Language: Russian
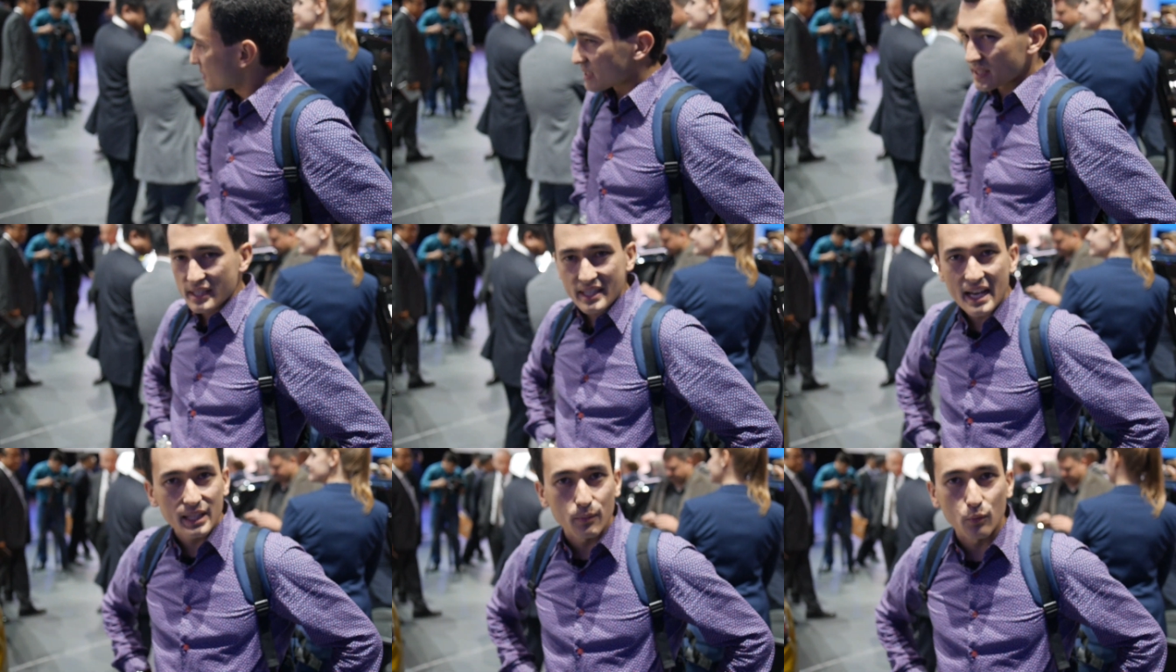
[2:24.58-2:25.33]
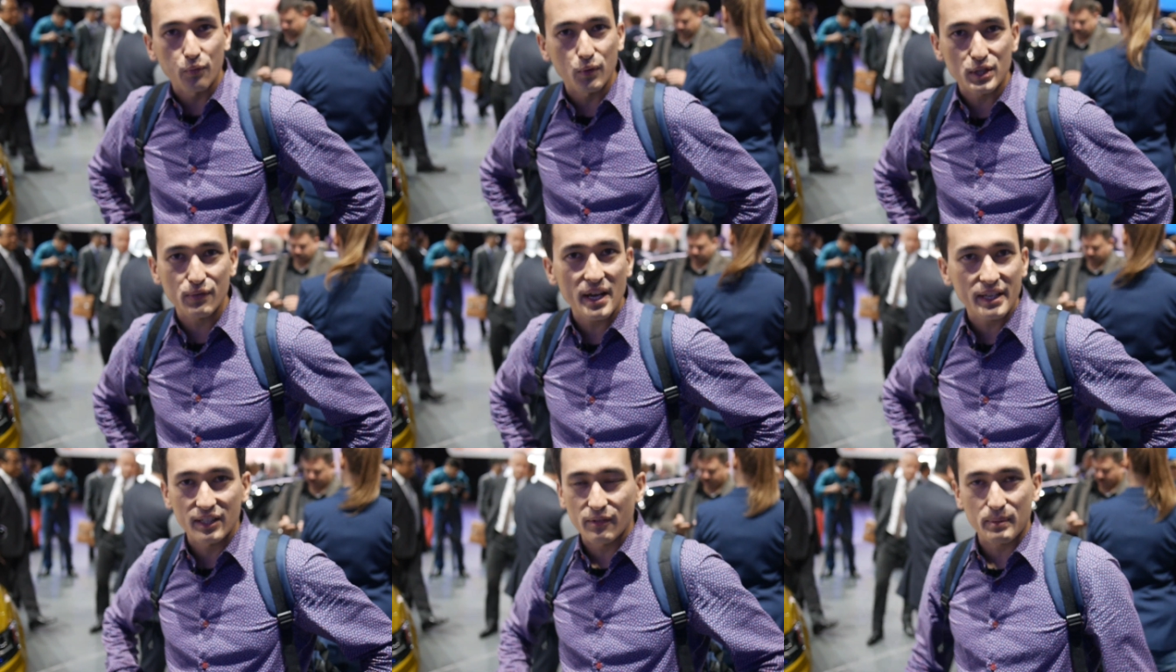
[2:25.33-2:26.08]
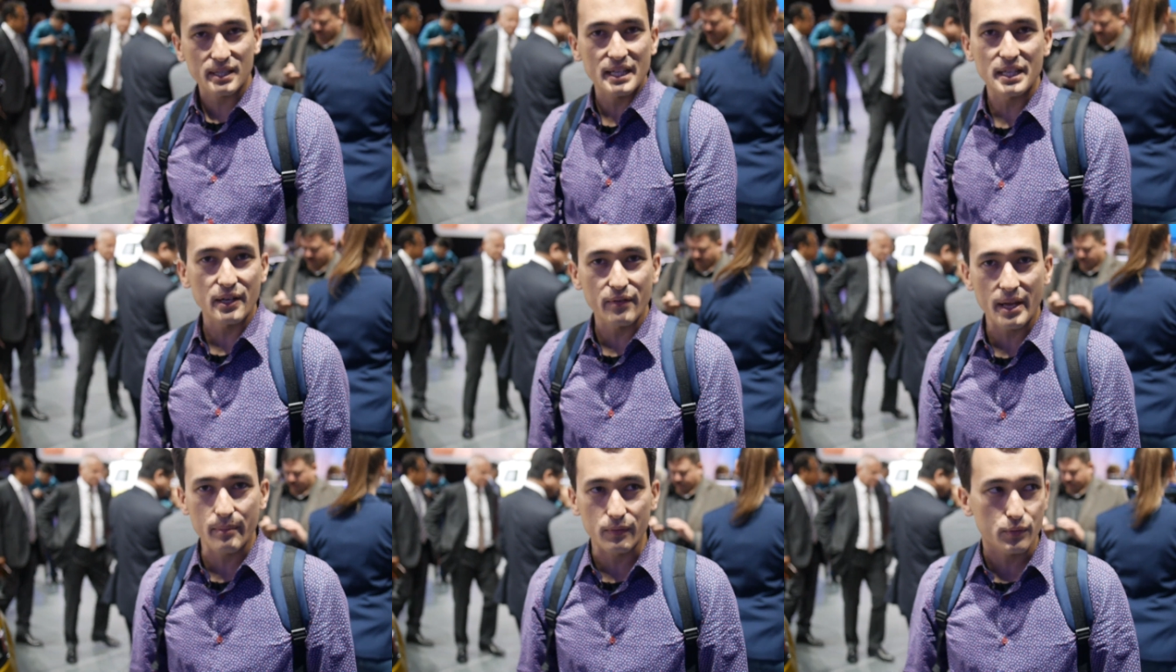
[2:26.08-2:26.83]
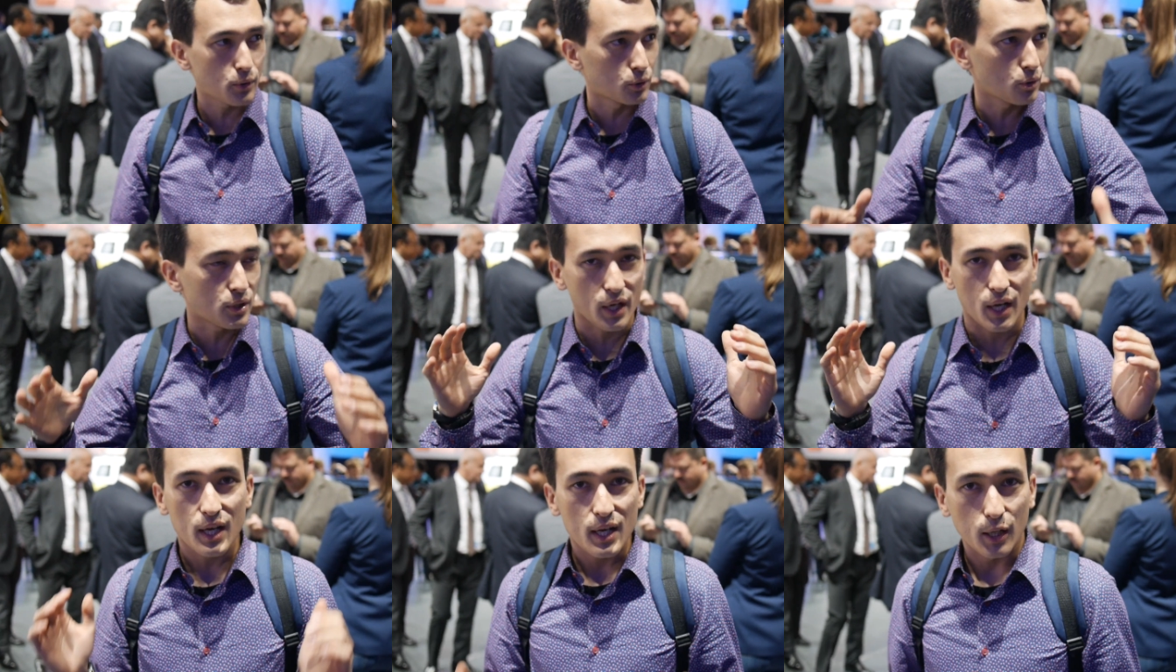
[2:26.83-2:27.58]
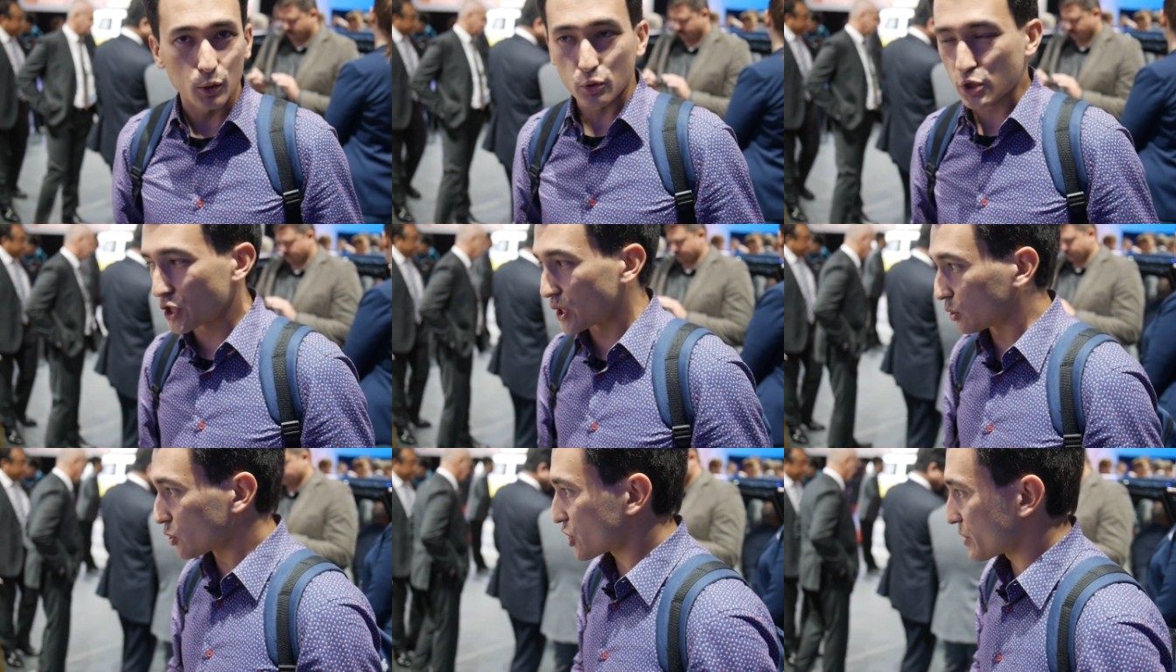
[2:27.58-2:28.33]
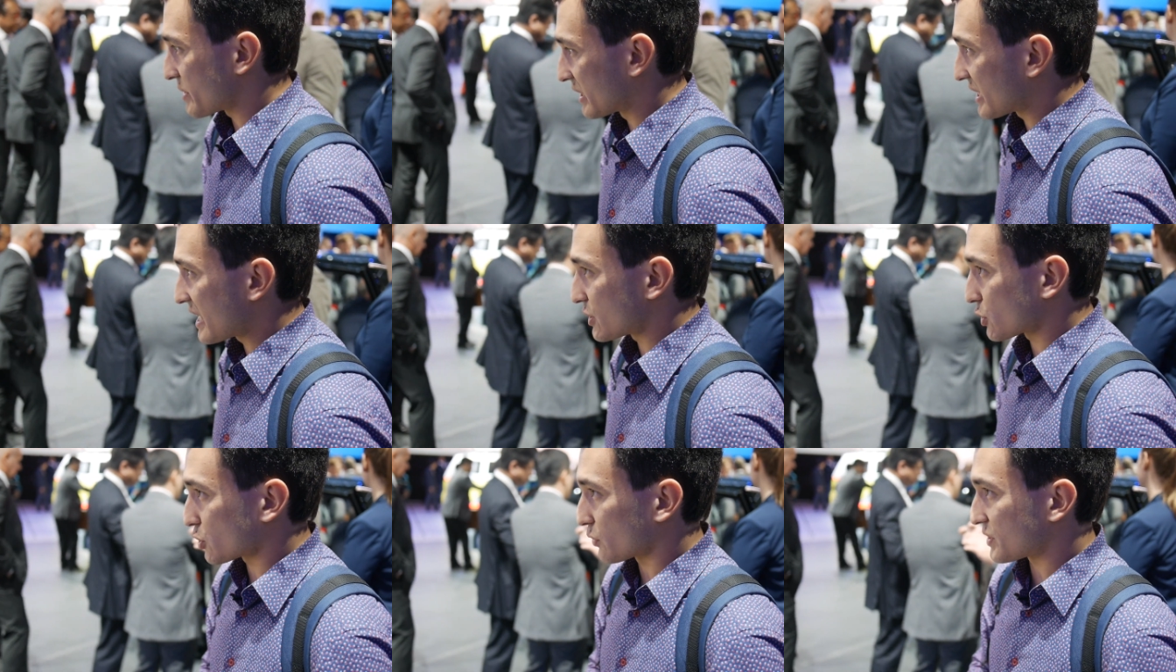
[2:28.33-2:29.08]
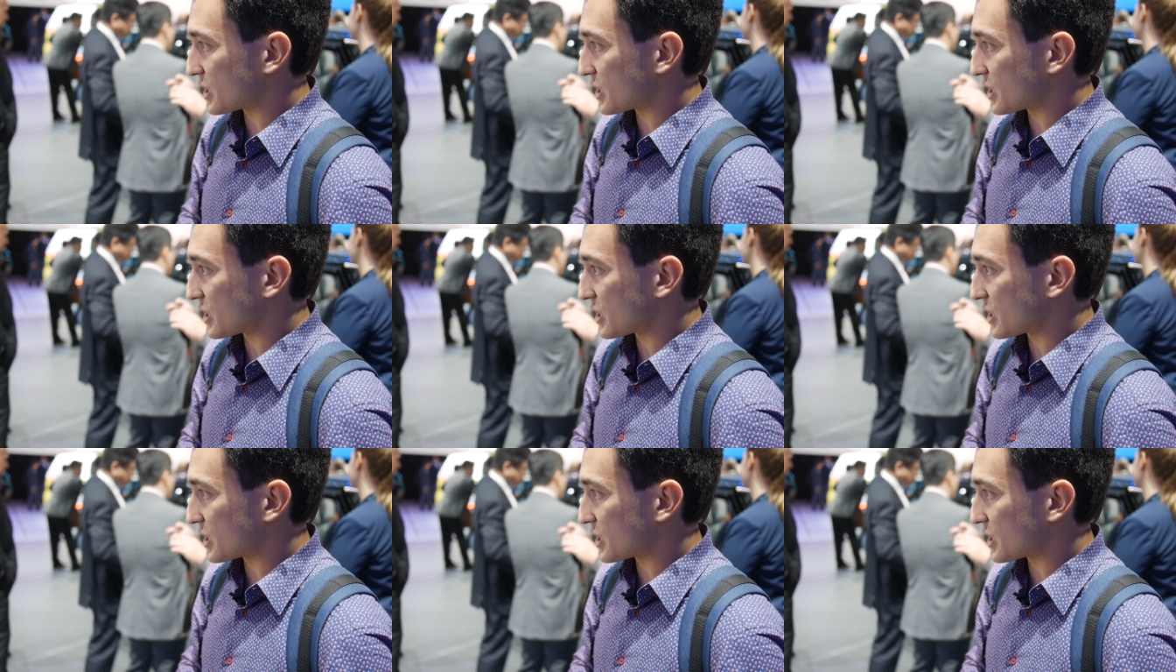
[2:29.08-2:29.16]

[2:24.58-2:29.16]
с дизайном у Volkswagen в последнее время все только лучше и лучше. Мне нравится, что в